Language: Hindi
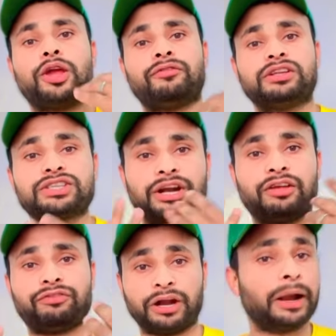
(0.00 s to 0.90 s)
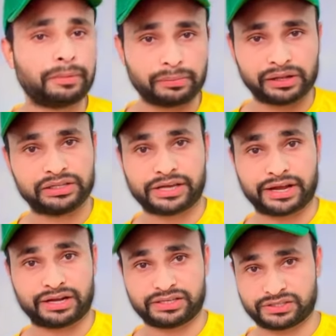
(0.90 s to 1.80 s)
इवन सर्टिफिकेट भी मिल
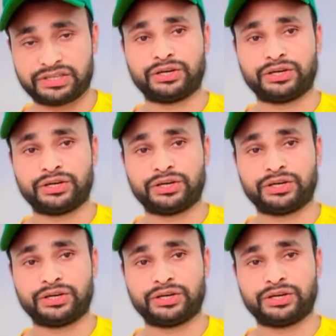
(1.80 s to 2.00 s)
जाएगा इस इन